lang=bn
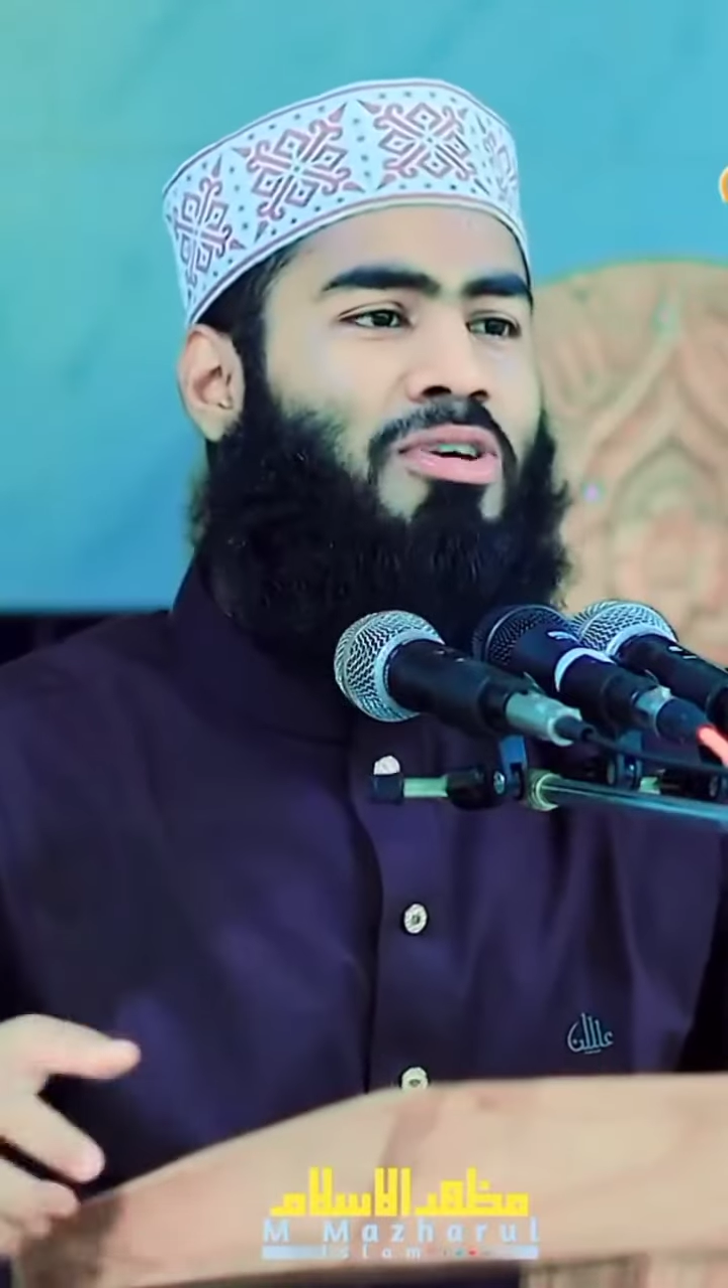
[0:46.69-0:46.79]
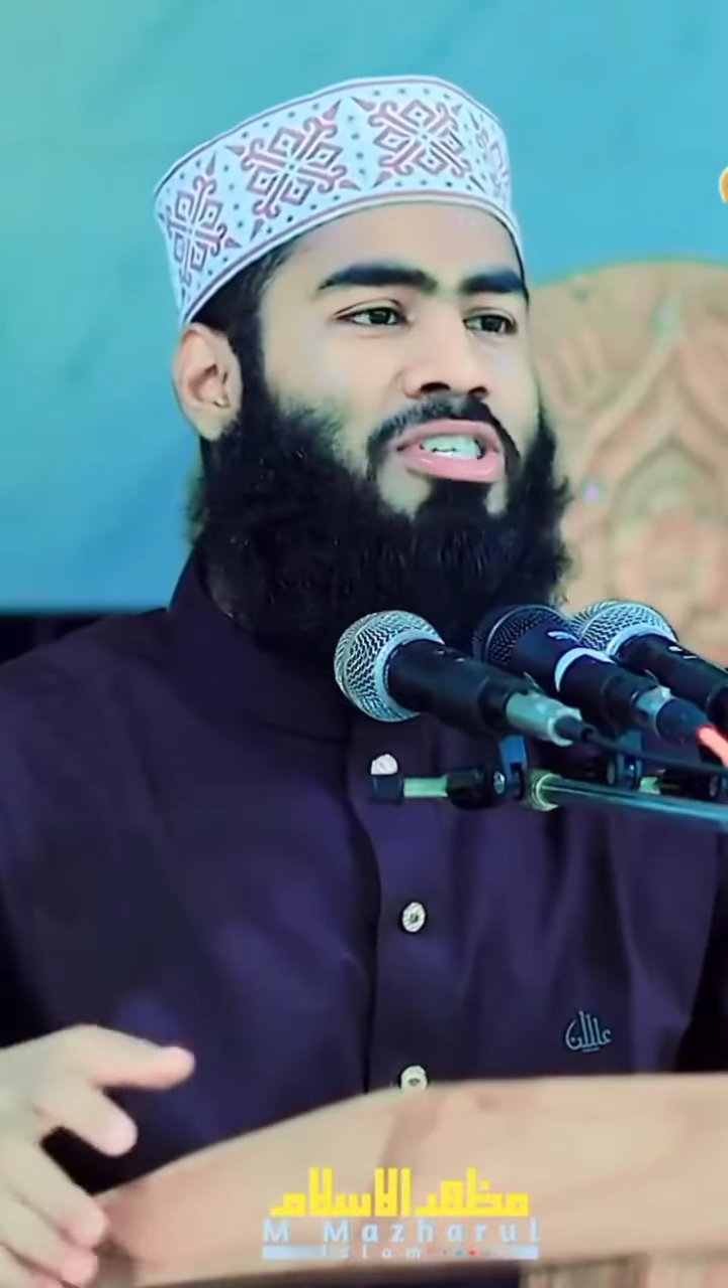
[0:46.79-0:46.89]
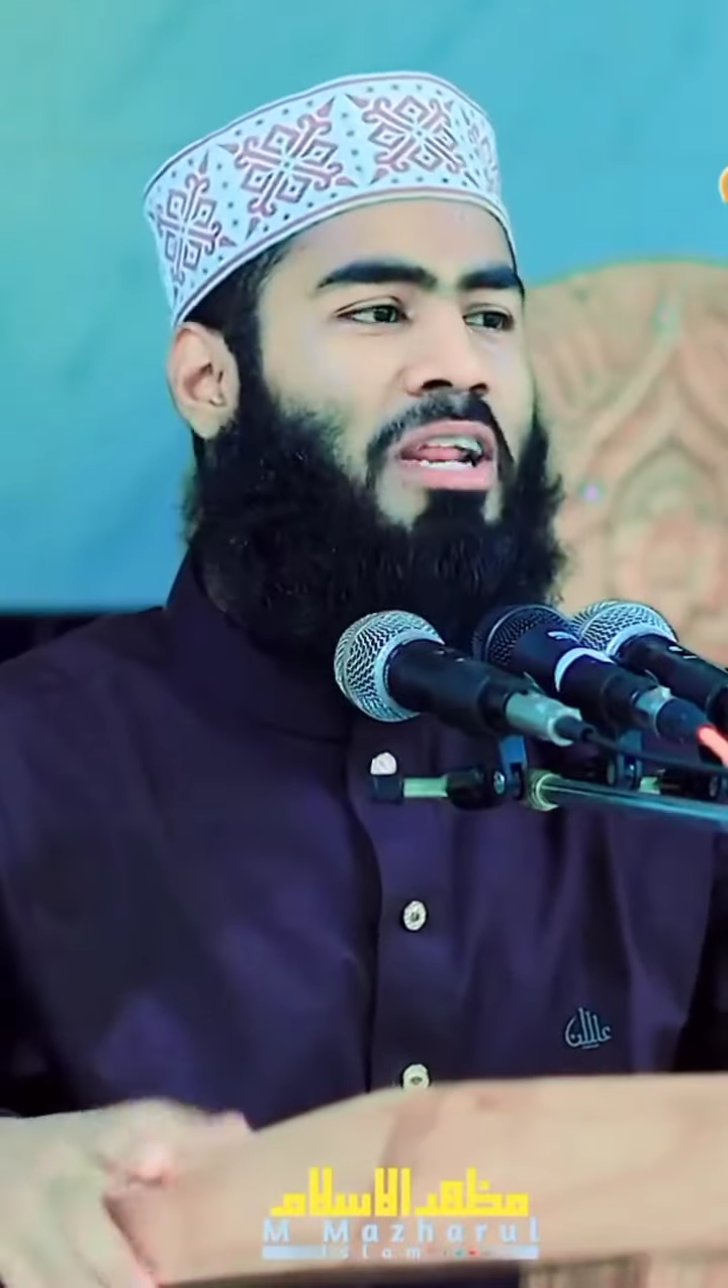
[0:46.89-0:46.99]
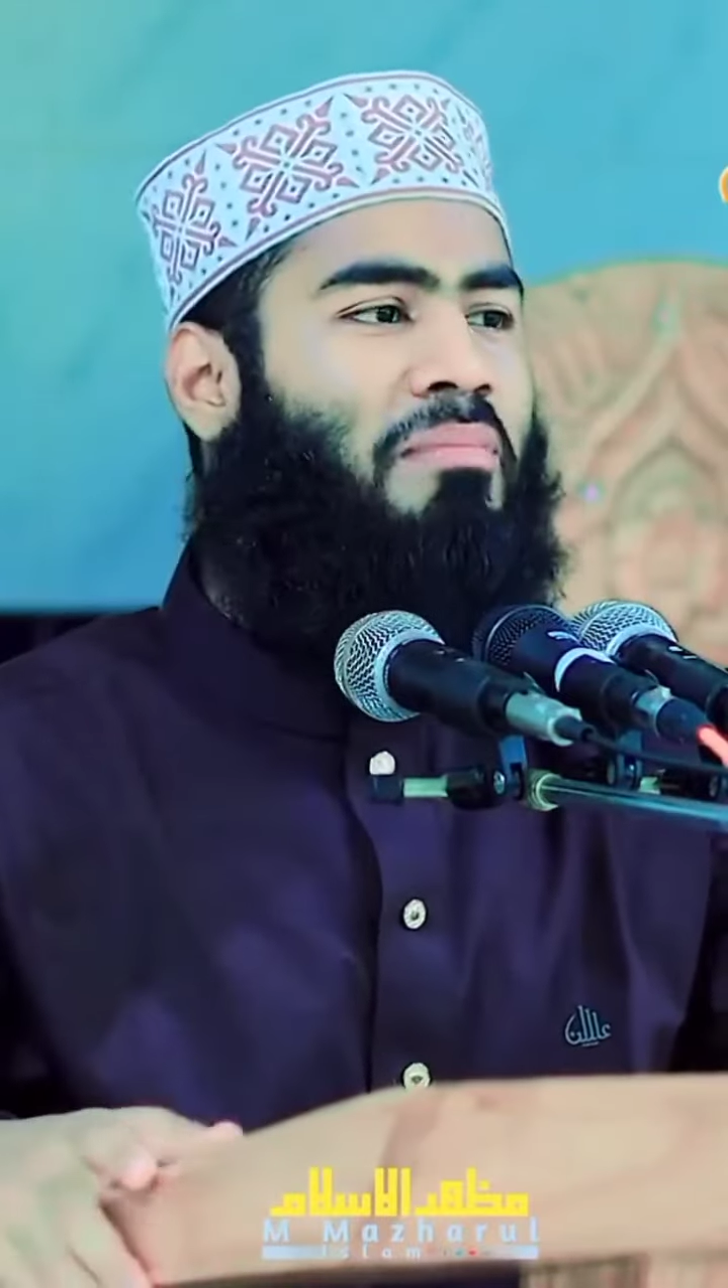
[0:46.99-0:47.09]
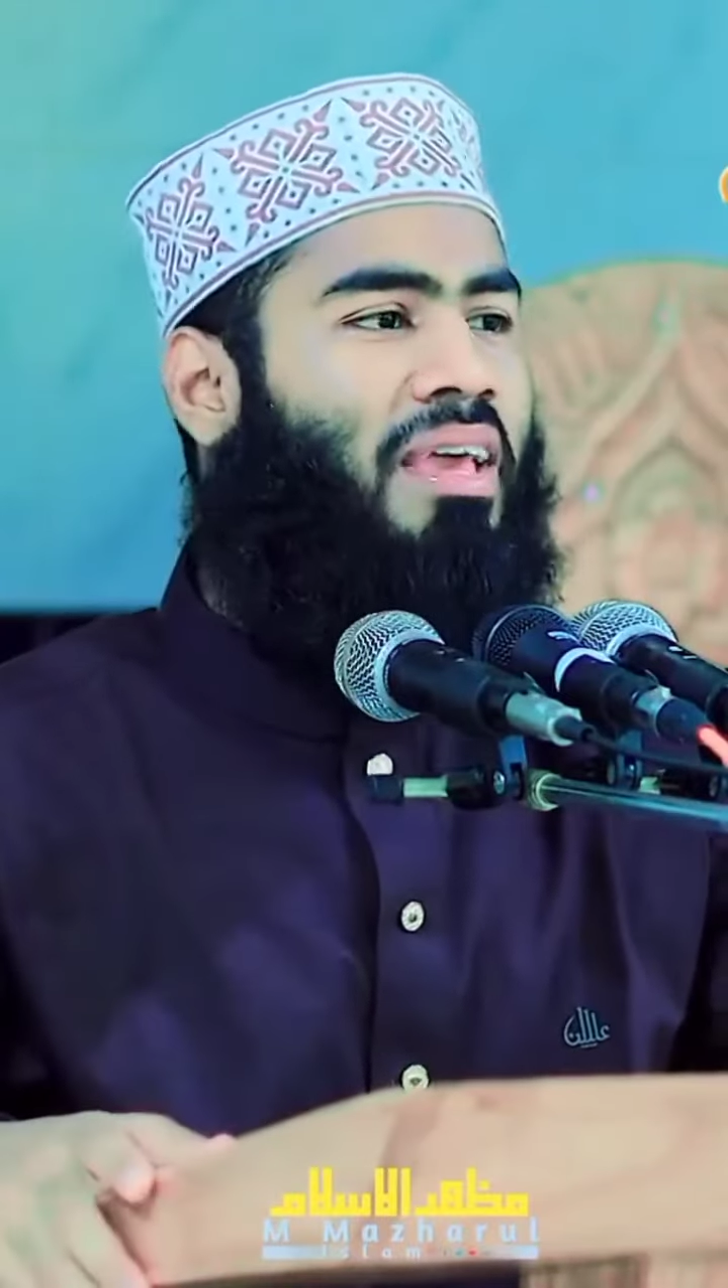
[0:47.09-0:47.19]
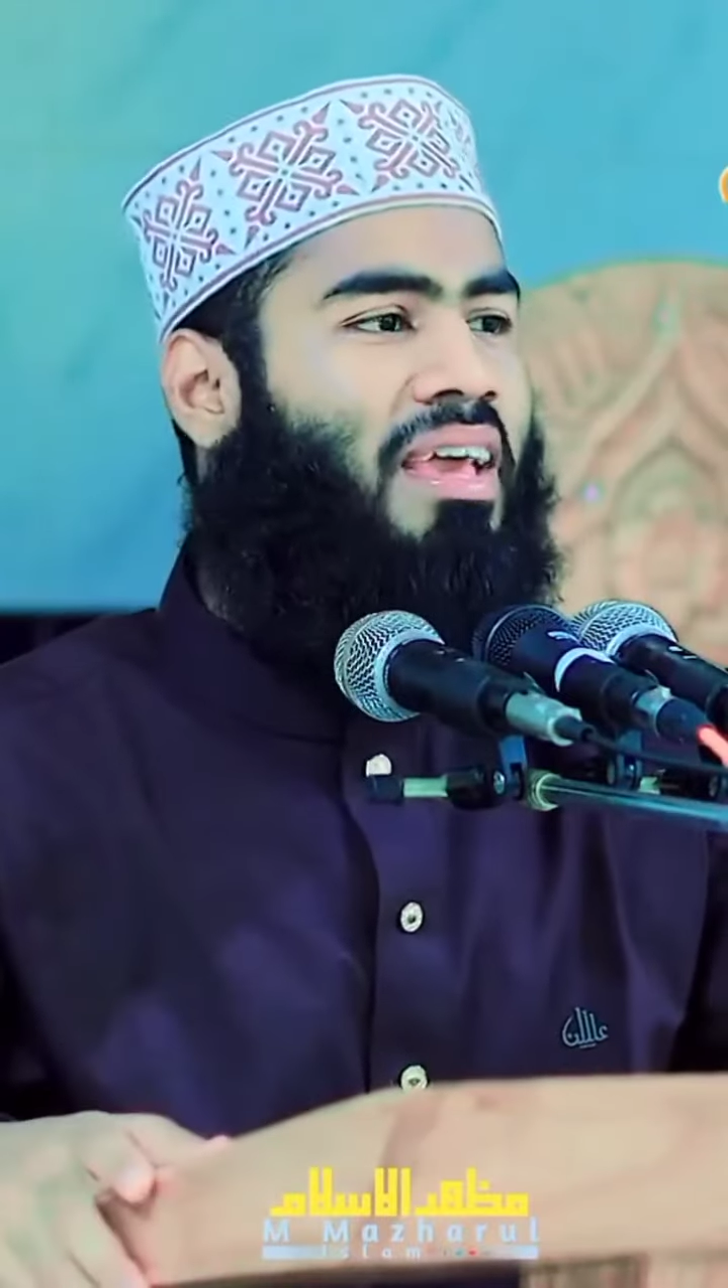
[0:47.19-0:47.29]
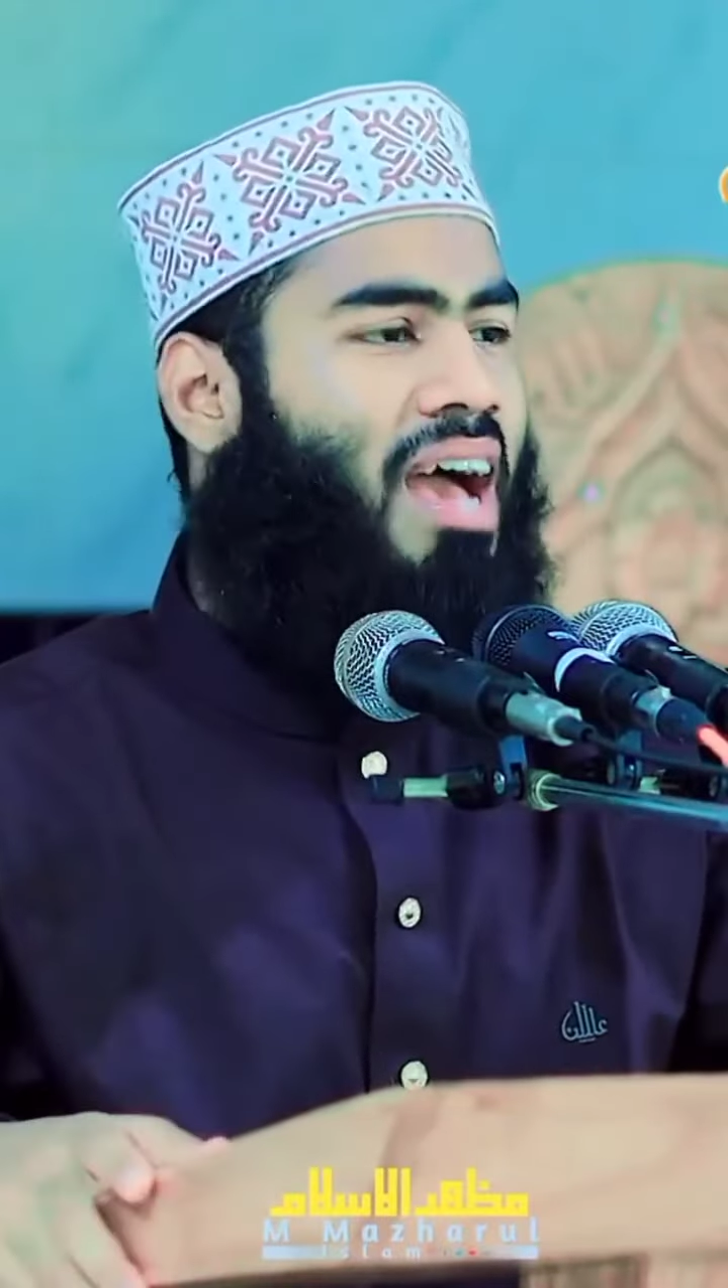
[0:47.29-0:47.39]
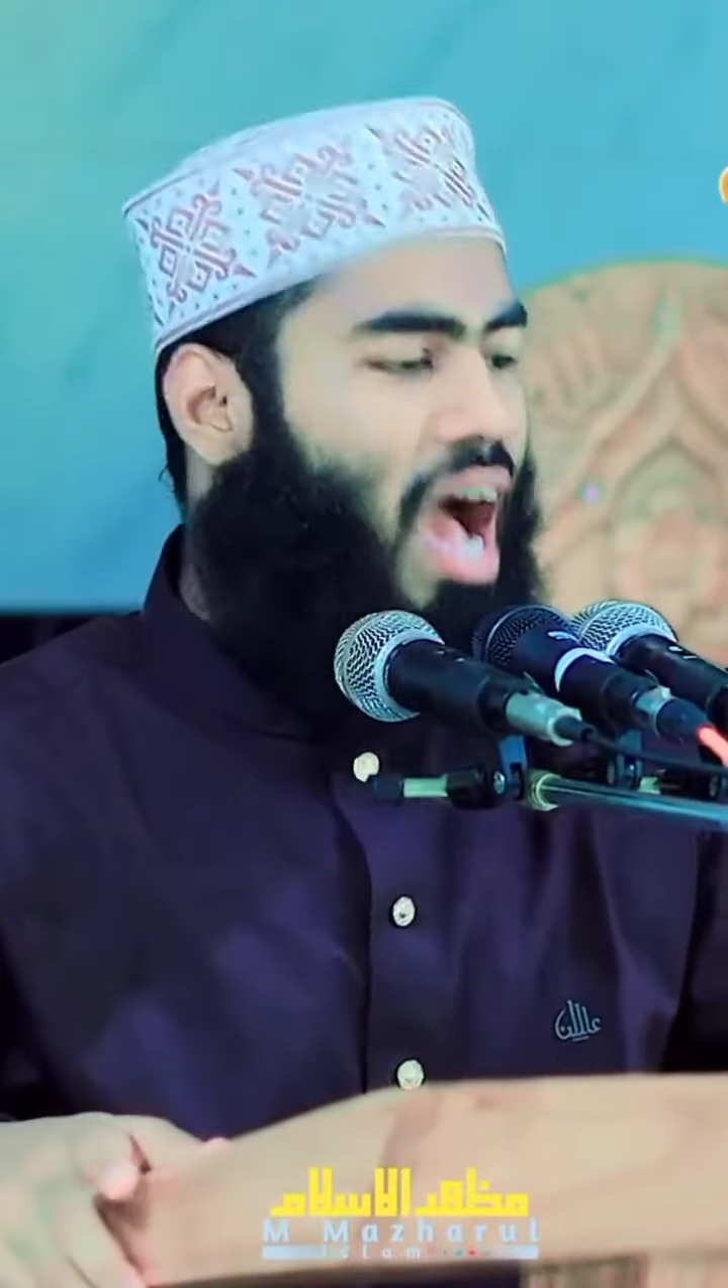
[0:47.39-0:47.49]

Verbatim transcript: বংশের মেয়ে